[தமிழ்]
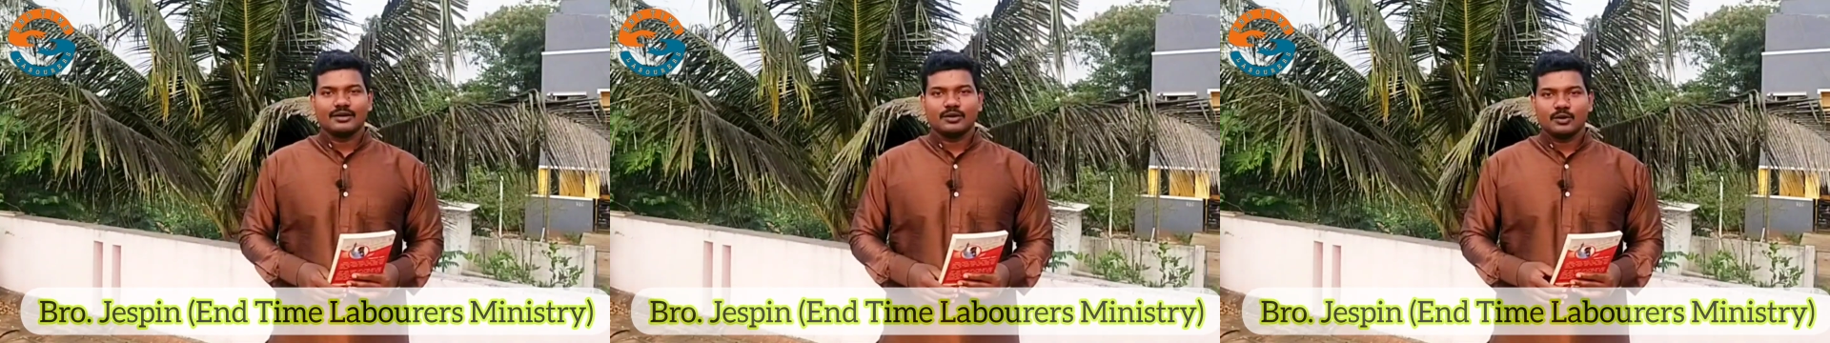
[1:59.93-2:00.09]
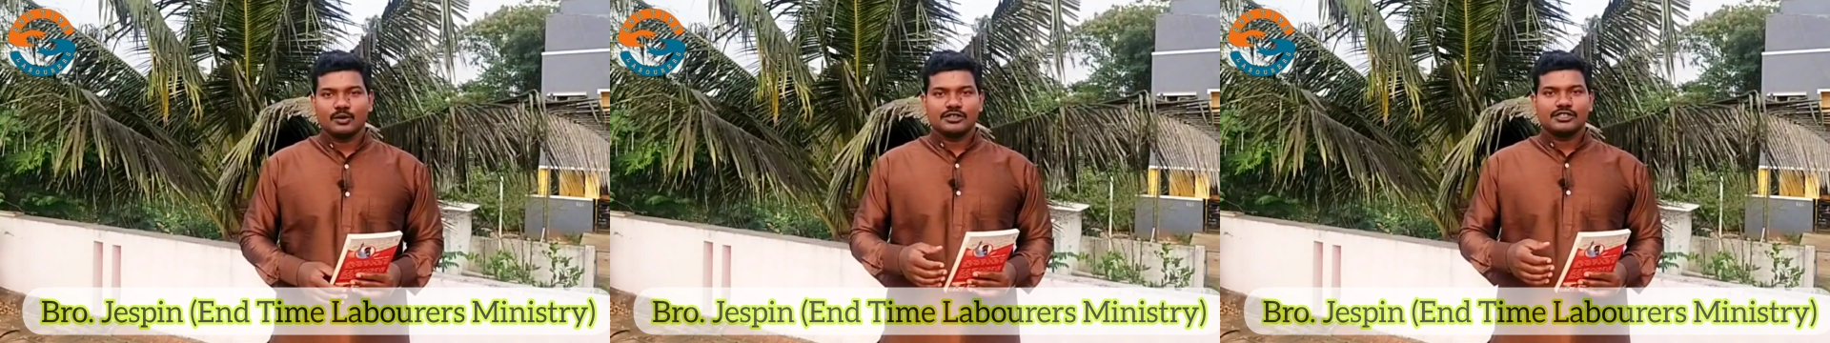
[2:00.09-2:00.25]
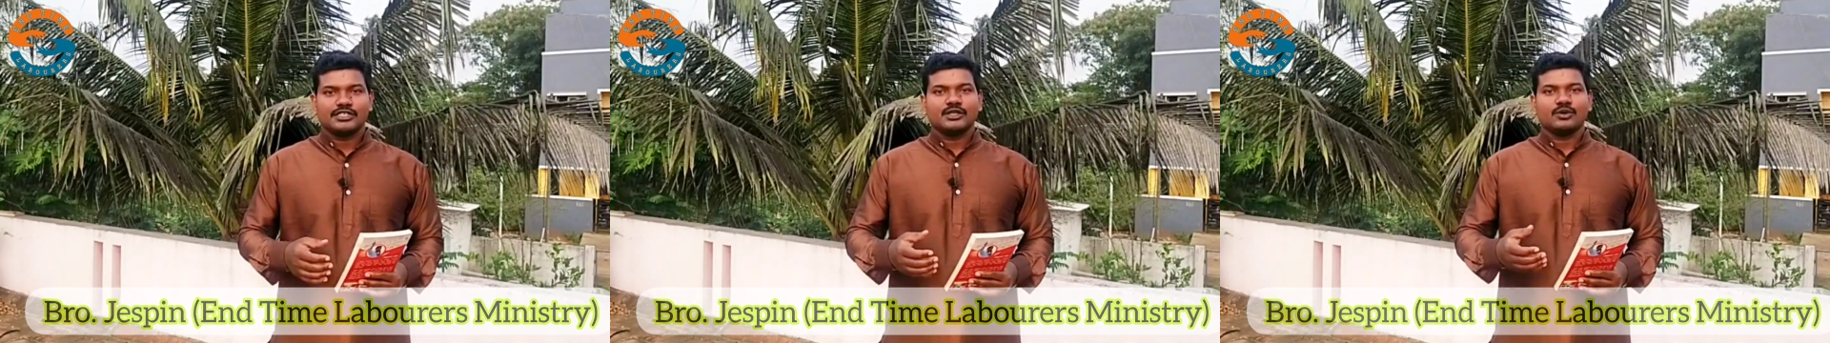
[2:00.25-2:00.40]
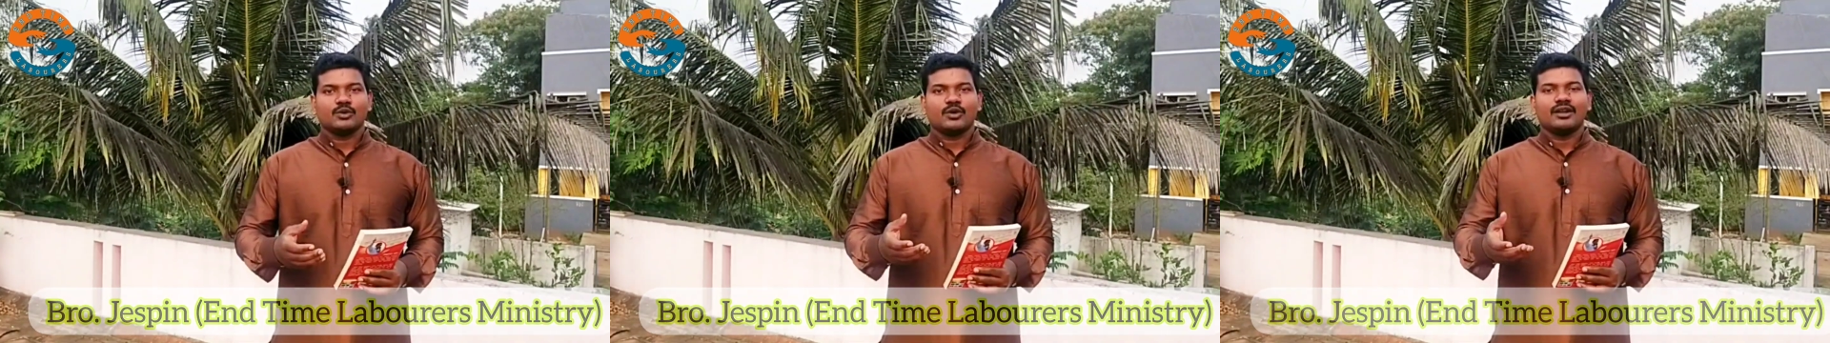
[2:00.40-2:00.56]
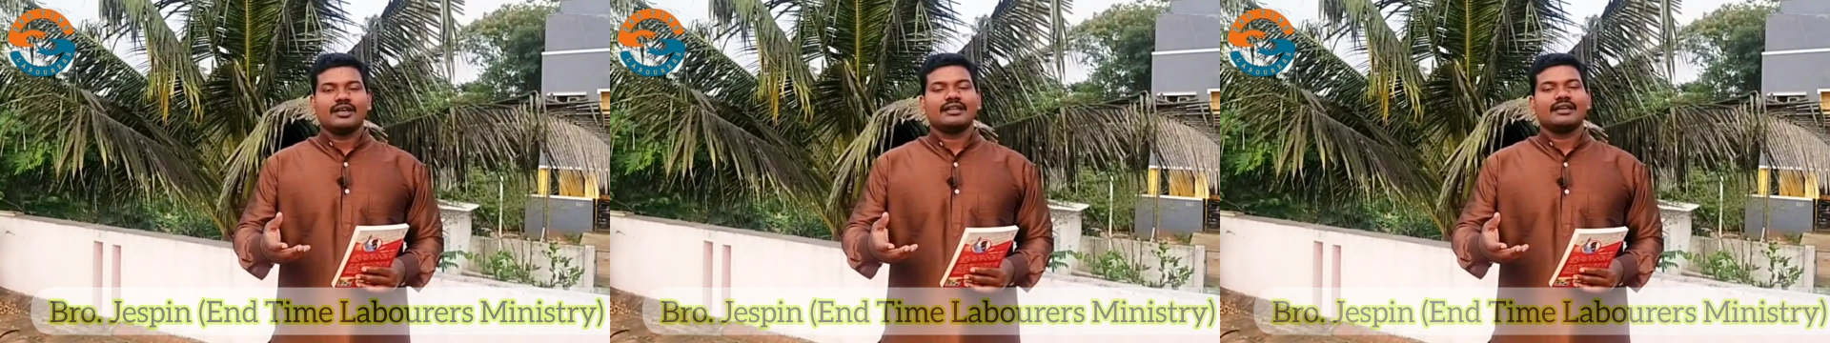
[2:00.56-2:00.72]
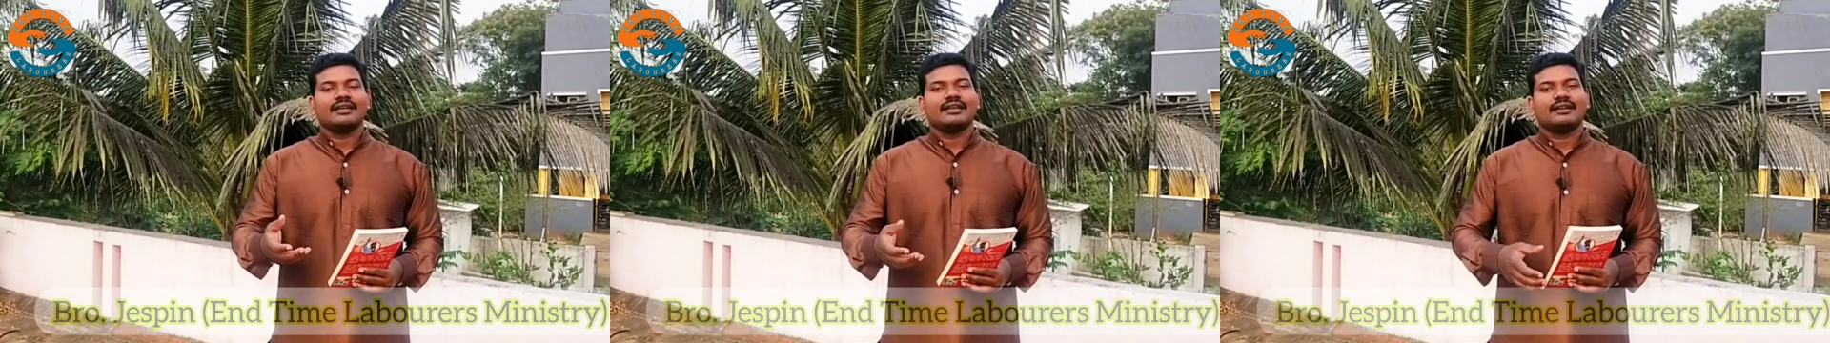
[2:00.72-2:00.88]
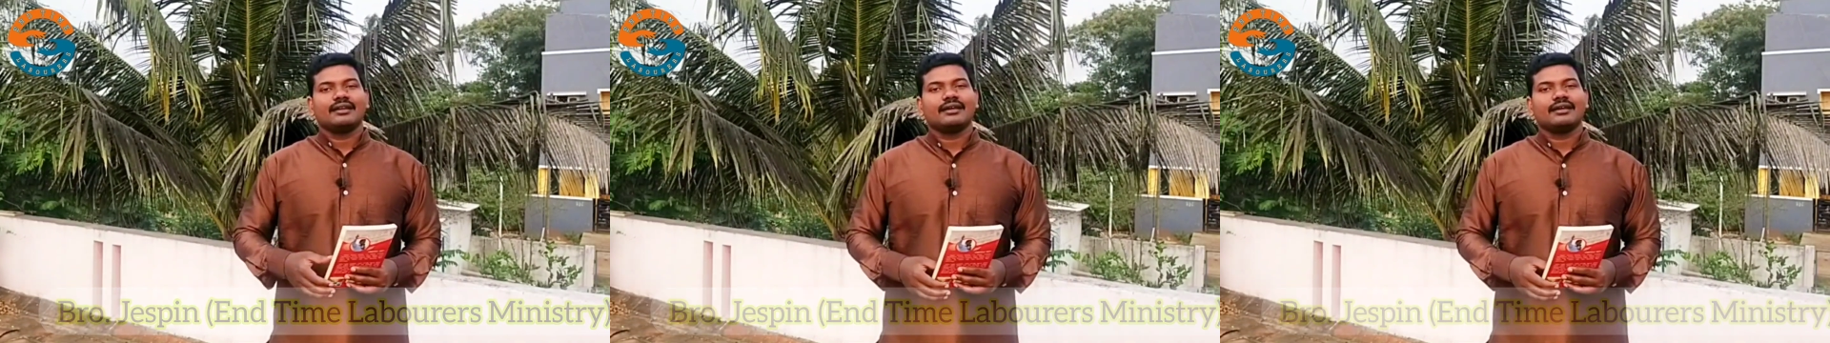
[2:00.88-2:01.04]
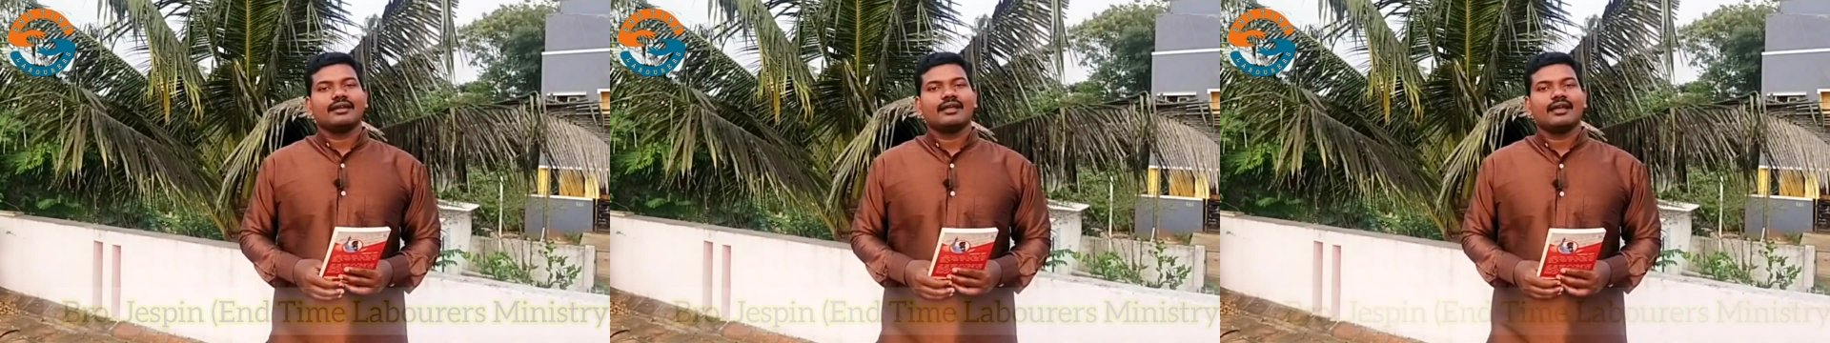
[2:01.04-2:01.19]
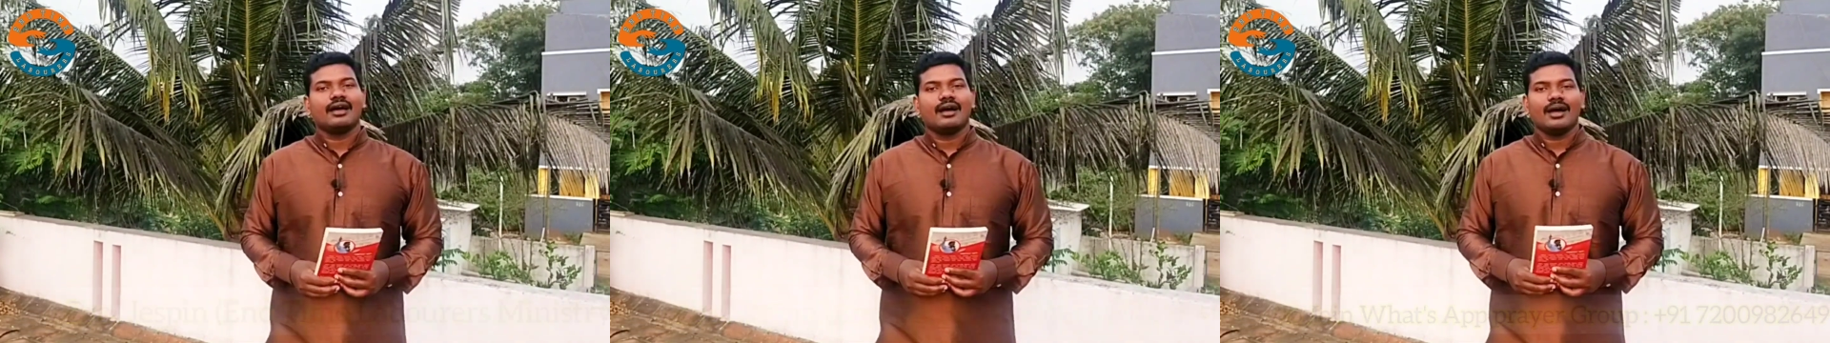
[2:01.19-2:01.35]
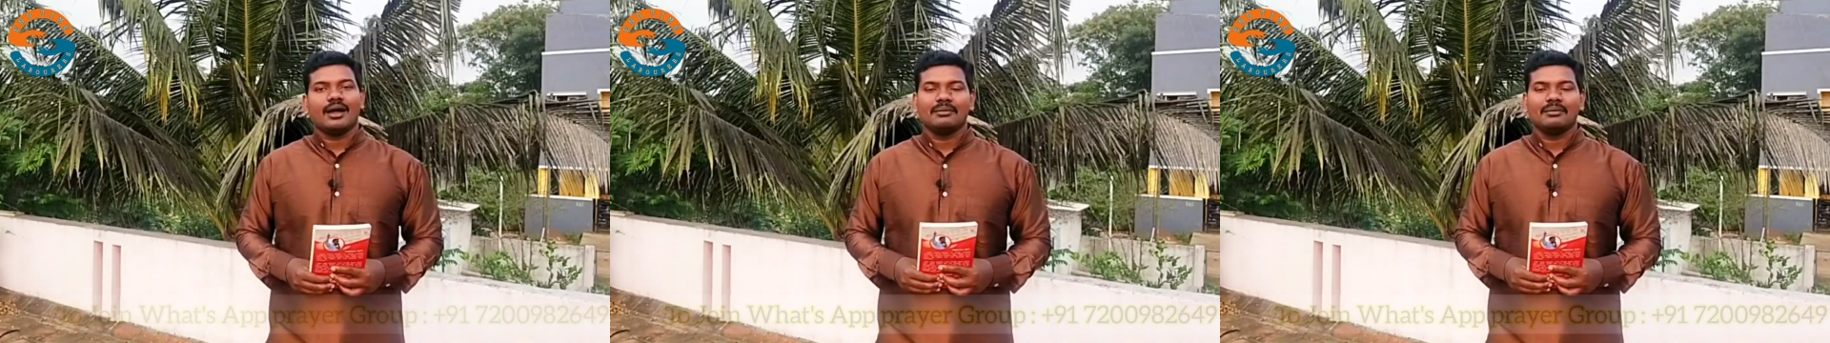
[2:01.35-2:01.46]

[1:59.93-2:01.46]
குடிச்சிட்டு உளறிக்கிட்டு இருக்கிறியா